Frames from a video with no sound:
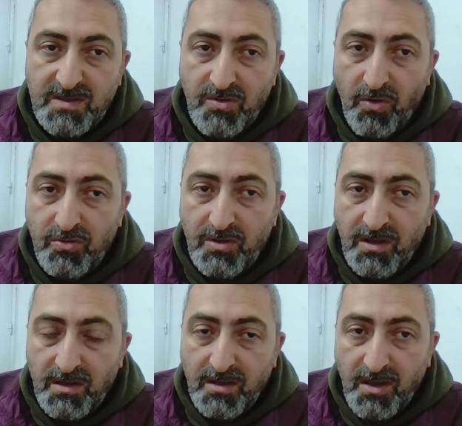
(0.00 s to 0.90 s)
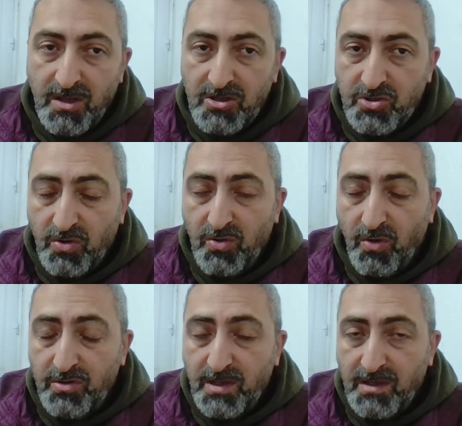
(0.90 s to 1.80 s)
Siz 10 yıllık, son
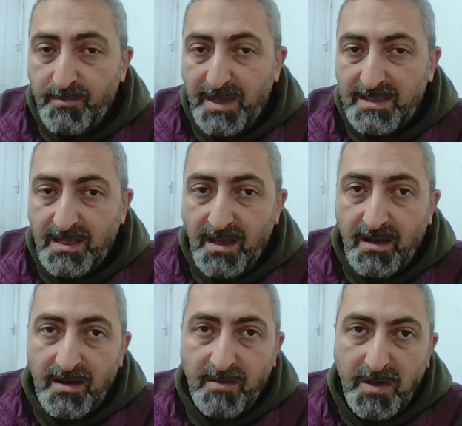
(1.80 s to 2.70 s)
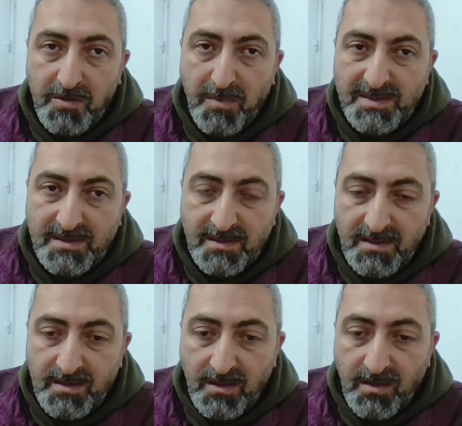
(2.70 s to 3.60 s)
10 yıllık piyasa değerlerine
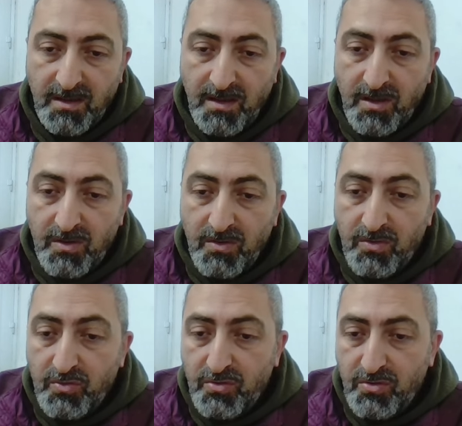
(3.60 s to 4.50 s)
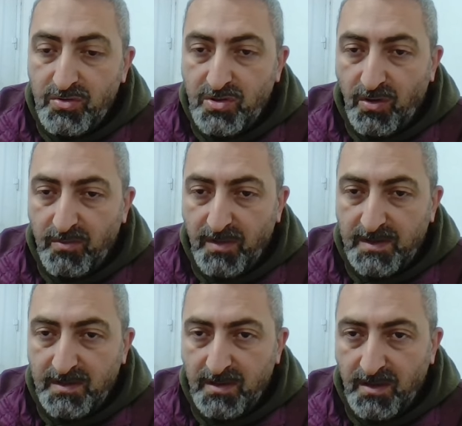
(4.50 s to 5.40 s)
bakmazsınız ki. Umurunuz da olmaz.